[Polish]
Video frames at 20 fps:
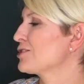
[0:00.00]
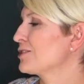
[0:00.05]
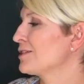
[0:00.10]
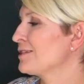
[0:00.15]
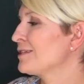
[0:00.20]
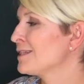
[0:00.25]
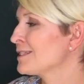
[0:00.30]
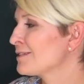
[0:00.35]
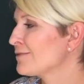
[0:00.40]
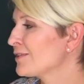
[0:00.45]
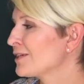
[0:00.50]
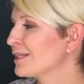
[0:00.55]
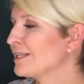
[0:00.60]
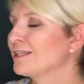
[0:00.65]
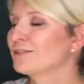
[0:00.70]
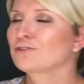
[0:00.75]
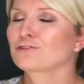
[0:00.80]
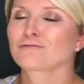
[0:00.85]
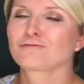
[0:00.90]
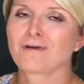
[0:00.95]
niezwykle
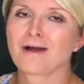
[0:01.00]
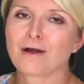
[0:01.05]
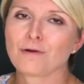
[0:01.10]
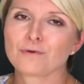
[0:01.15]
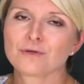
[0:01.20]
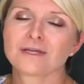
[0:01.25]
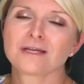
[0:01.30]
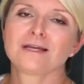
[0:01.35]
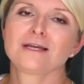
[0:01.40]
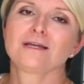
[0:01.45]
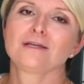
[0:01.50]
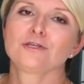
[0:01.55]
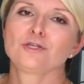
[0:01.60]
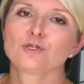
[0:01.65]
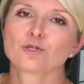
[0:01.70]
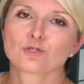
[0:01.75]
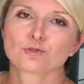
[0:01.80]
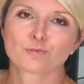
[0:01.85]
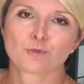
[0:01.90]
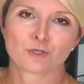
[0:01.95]
trwały i
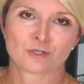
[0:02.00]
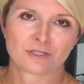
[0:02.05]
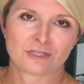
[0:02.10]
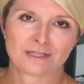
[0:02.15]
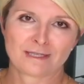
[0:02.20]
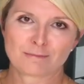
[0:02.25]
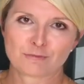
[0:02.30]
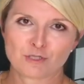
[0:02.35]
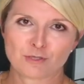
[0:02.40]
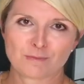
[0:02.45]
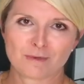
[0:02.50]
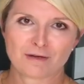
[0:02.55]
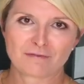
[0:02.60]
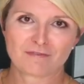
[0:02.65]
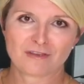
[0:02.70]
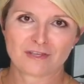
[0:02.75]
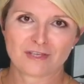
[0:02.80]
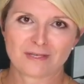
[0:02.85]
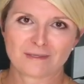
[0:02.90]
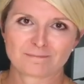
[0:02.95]
odporny na
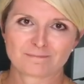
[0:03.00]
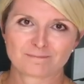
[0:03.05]
przebarwienia.